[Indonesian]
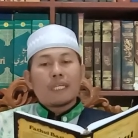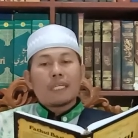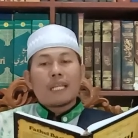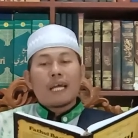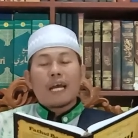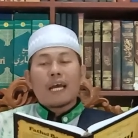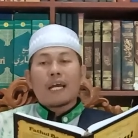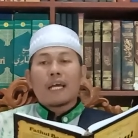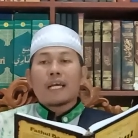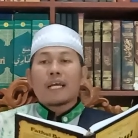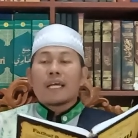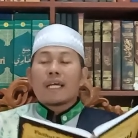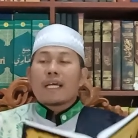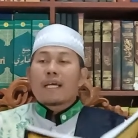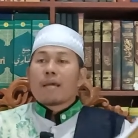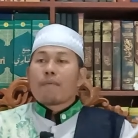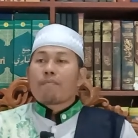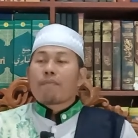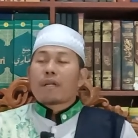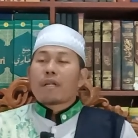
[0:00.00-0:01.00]
Nah,
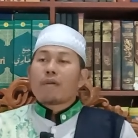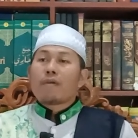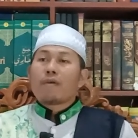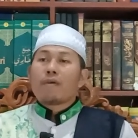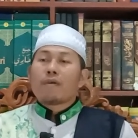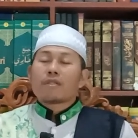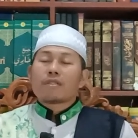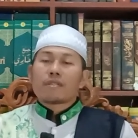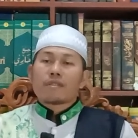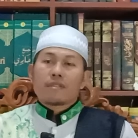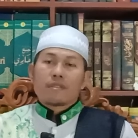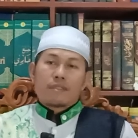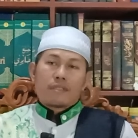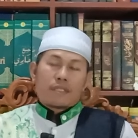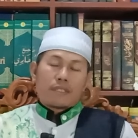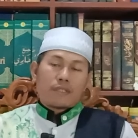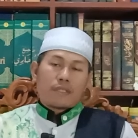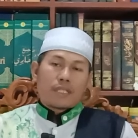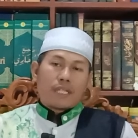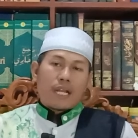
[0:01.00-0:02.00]
perlu
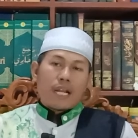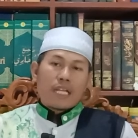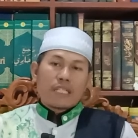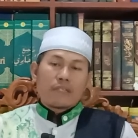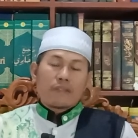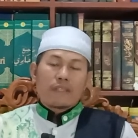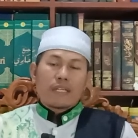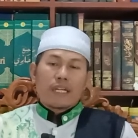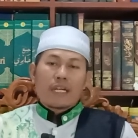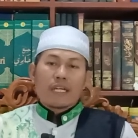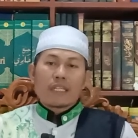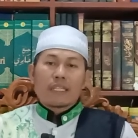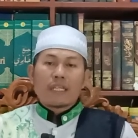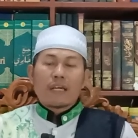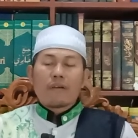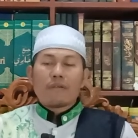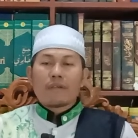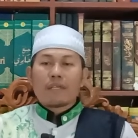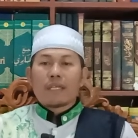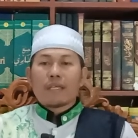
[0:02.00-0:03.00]
saudara-saudara
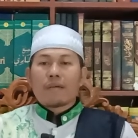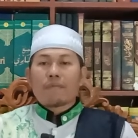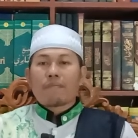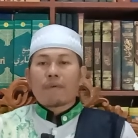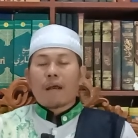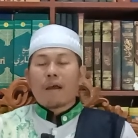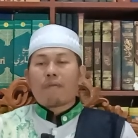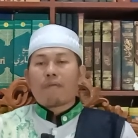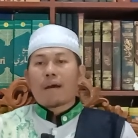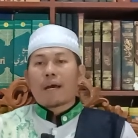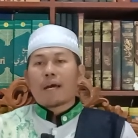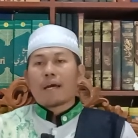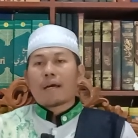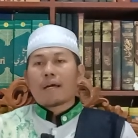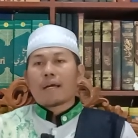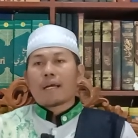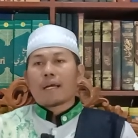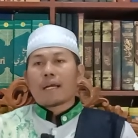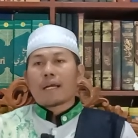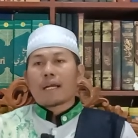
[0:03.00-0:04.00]
ketahui bahwa
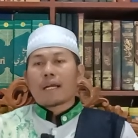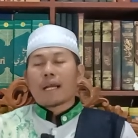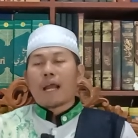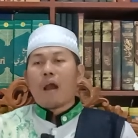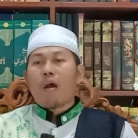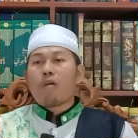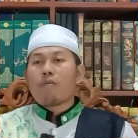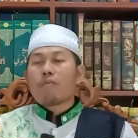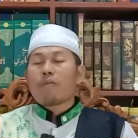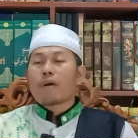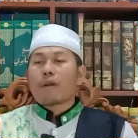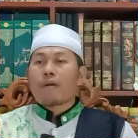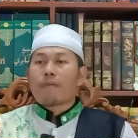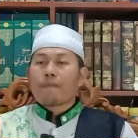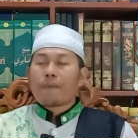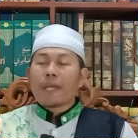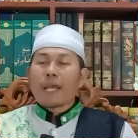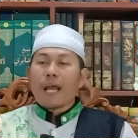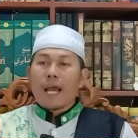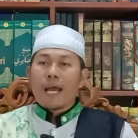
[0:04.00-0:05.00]
kaum
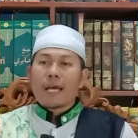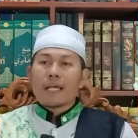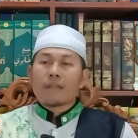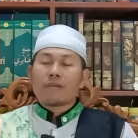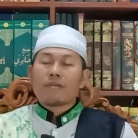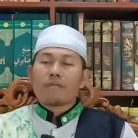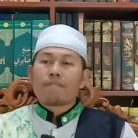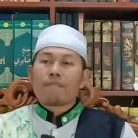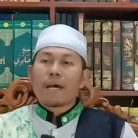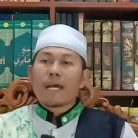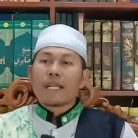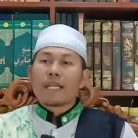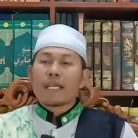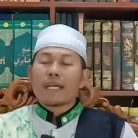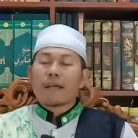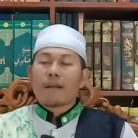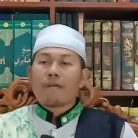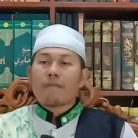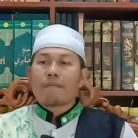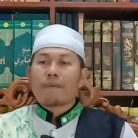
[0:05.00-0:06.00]
Robi'ah atau
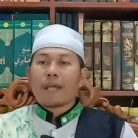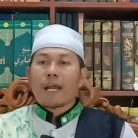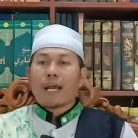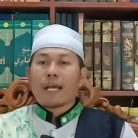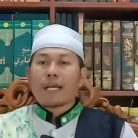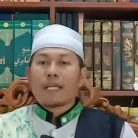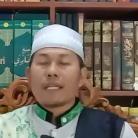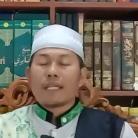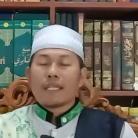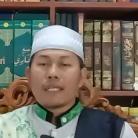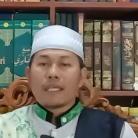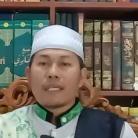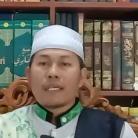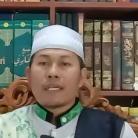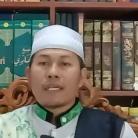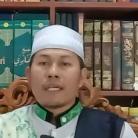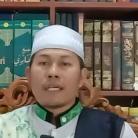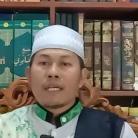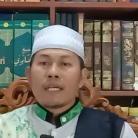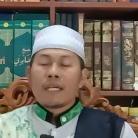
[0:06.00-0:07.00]
Bani Robi'ah ini
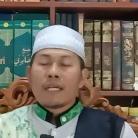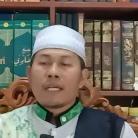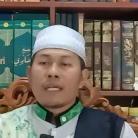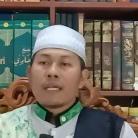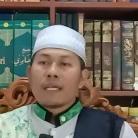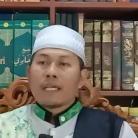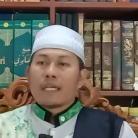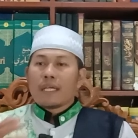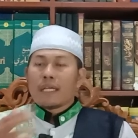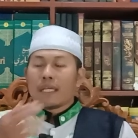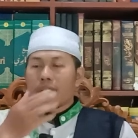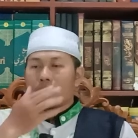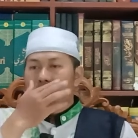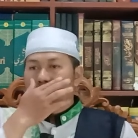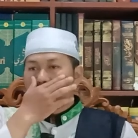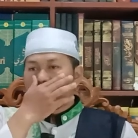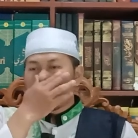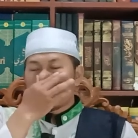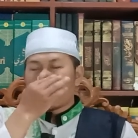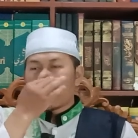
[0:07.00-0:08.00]

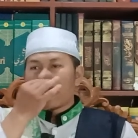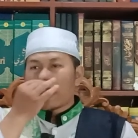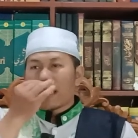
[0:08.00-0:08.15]
itu